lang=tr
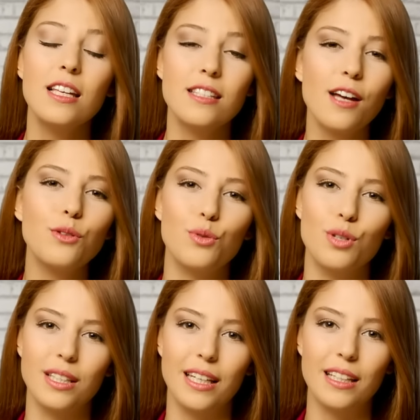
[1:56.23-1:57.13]

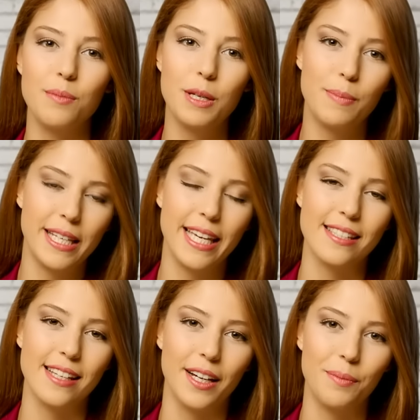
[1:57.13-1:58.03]
sağduyuya dayalı bir bilgiye
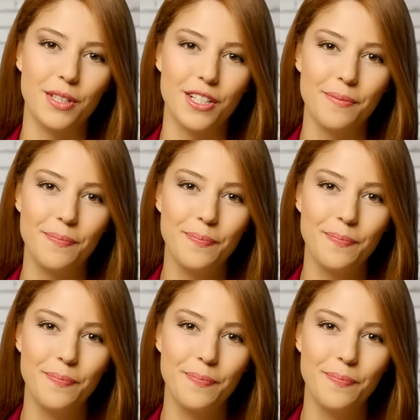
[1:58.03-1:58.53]
sahiptir.